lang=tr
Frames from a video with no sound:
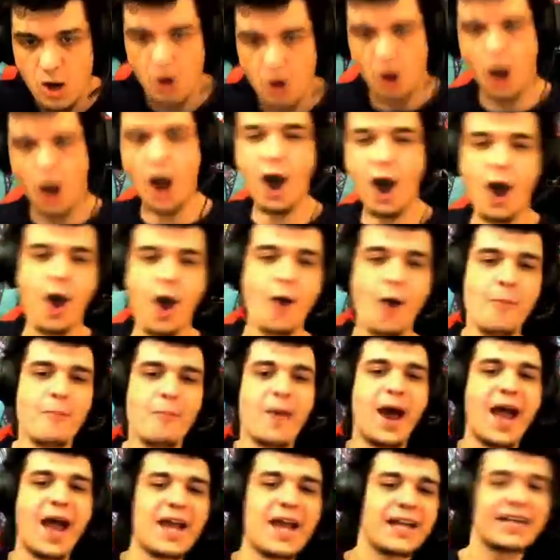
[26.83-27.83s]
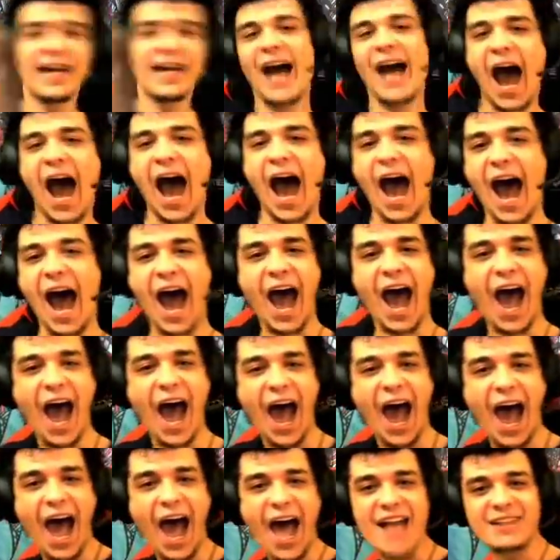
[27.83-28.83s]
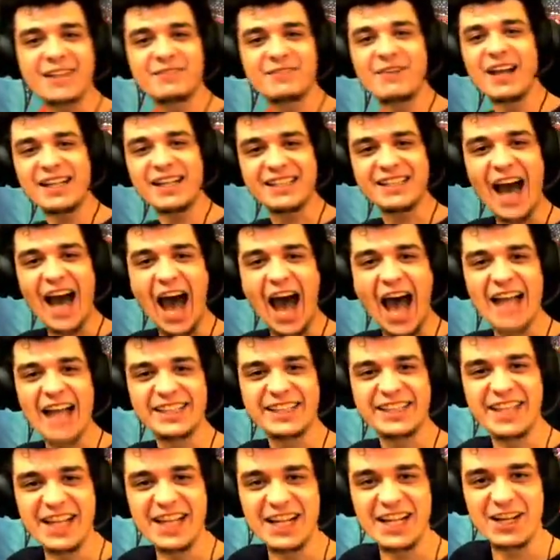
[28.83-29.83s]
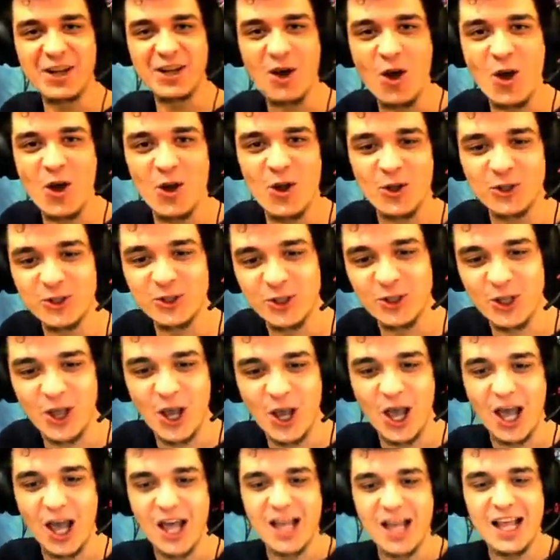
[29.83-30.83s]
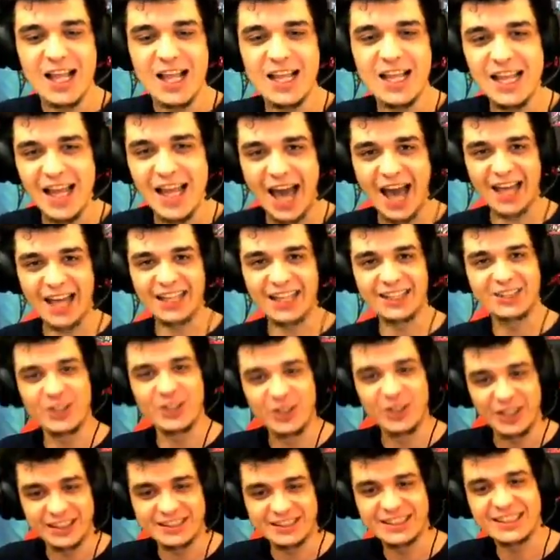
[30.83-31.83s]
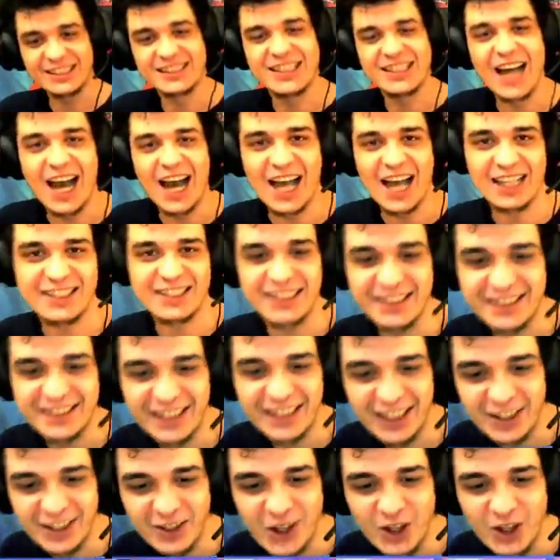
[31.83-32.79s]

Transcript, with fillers: Oh my god! Ve katil öldü. Lanet olası katil seni.